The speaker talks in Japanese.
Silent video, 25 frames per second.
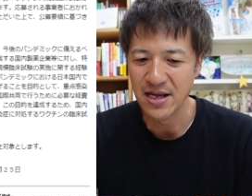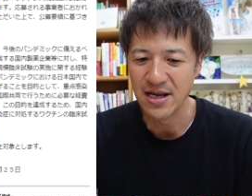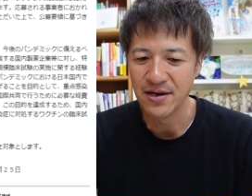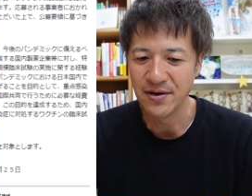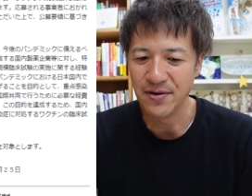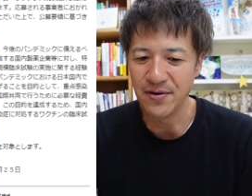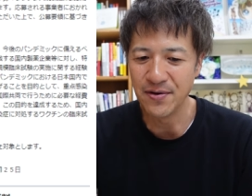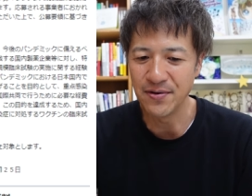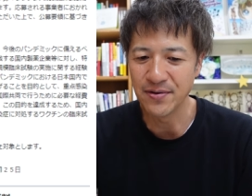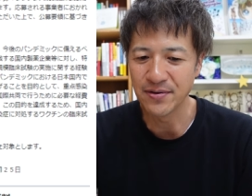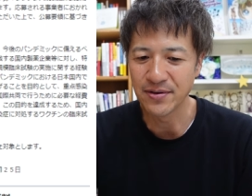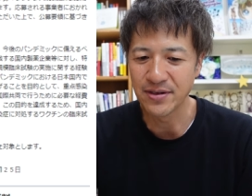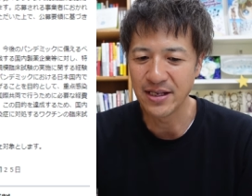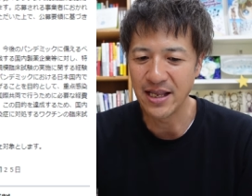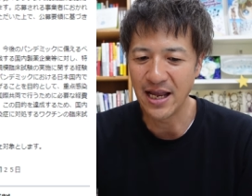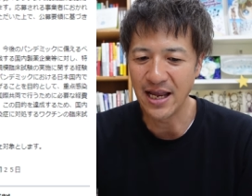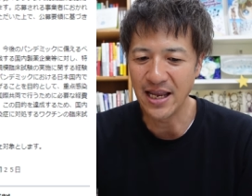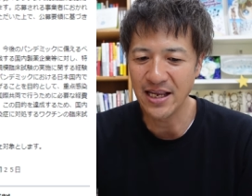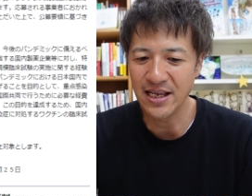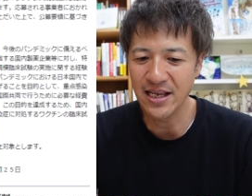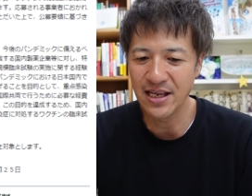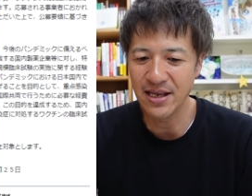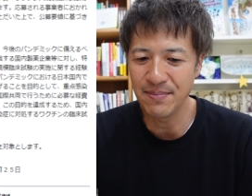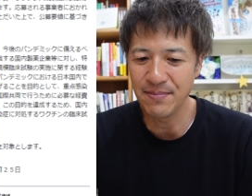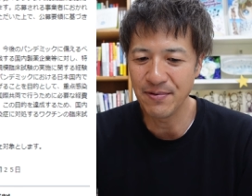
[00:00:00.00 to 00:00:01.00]
の
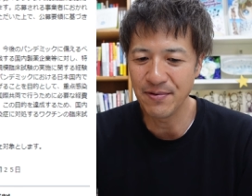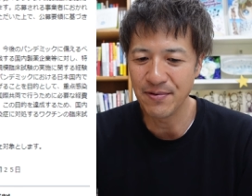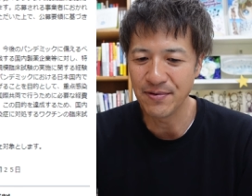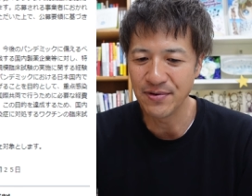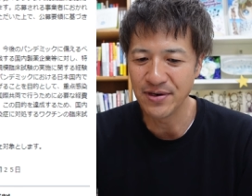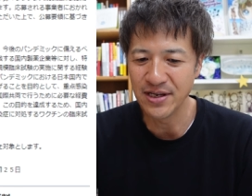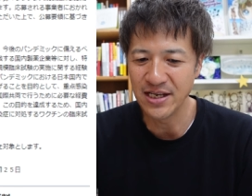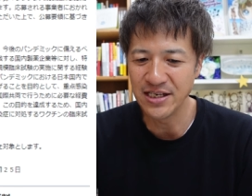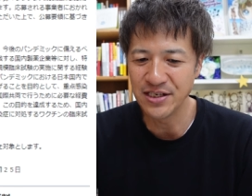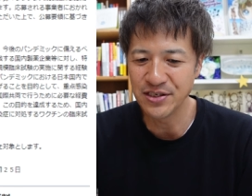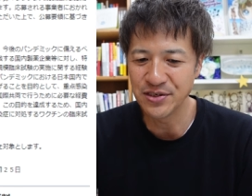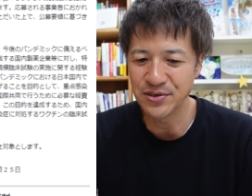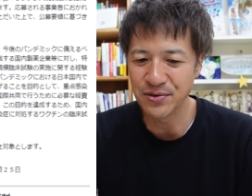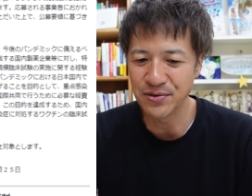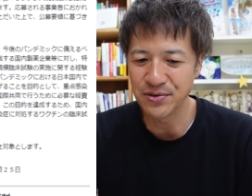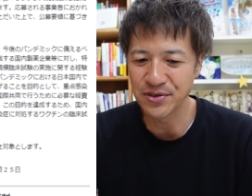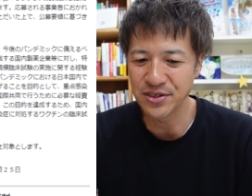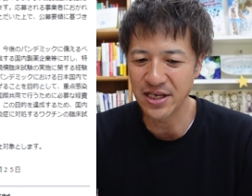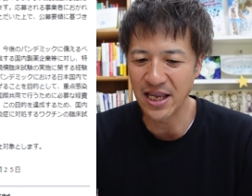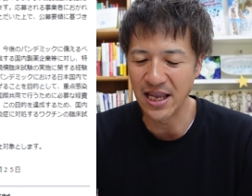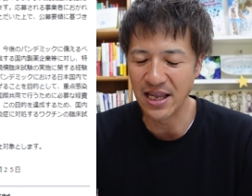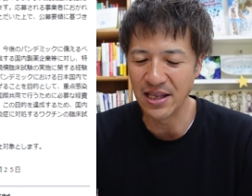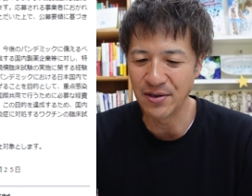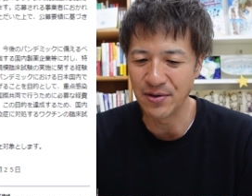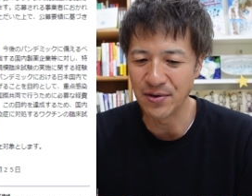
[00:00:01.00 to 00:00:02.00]
大規模臨床
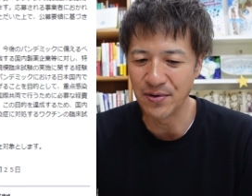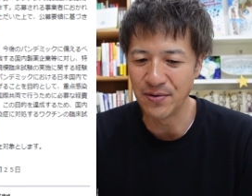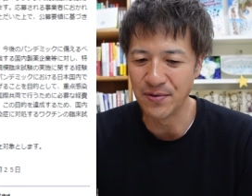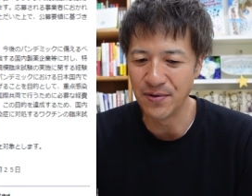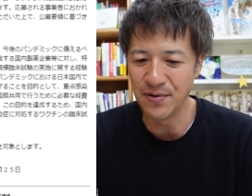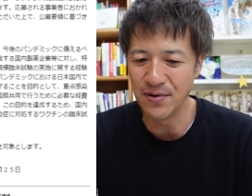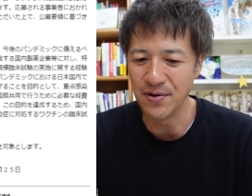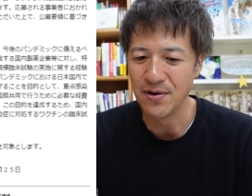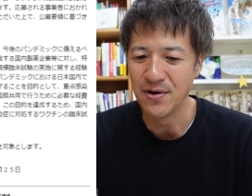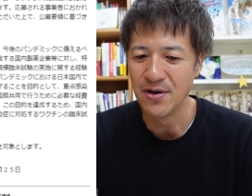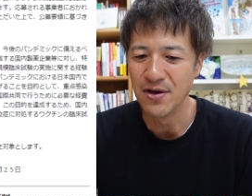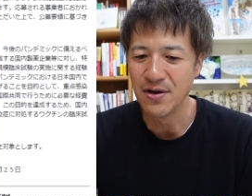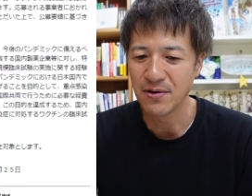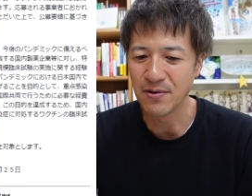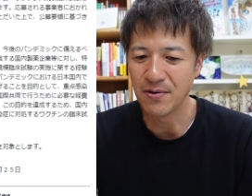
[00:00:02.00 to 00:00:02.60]
試験等を